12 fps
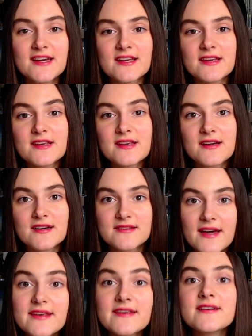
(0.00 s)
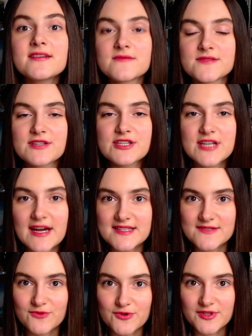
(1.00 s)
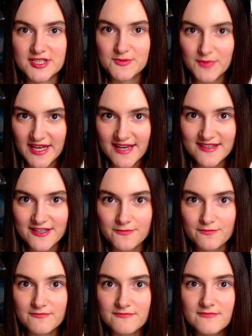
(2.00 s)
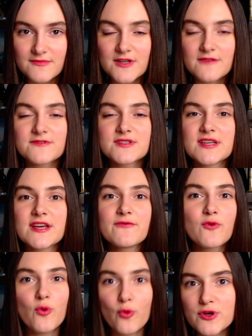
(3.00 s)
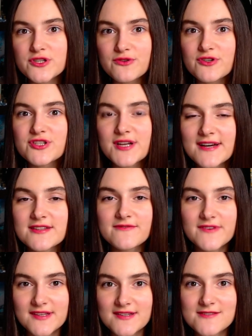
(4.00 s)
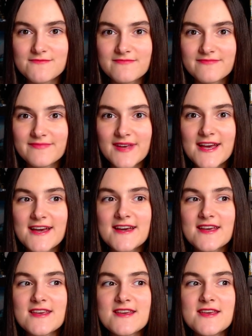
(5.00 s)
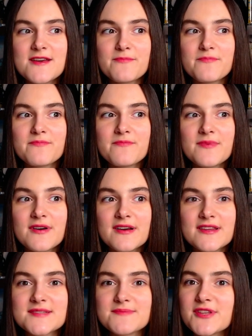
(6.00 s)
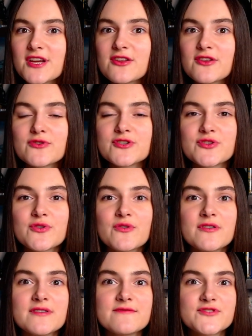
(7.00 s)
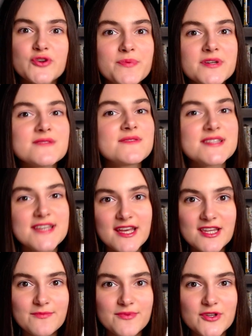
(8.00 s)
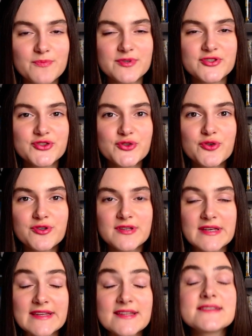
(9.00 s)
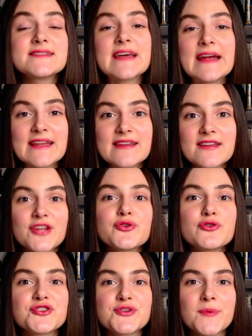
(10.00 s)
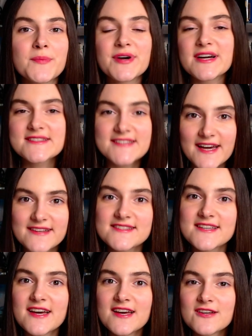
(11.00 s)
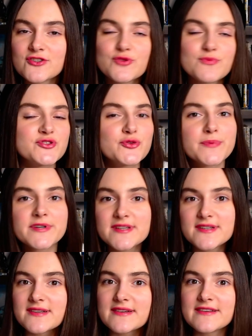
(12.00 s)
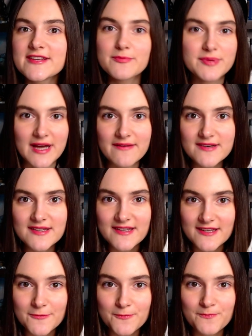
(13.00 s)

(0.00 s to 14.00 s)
И когда Игорь возвращается в итоге из плена, все его очень-очень рады видеть. И несмотря на то, что все произведение было построено и нацелено на то, чтобы показать, что поступок Игоря неправильный,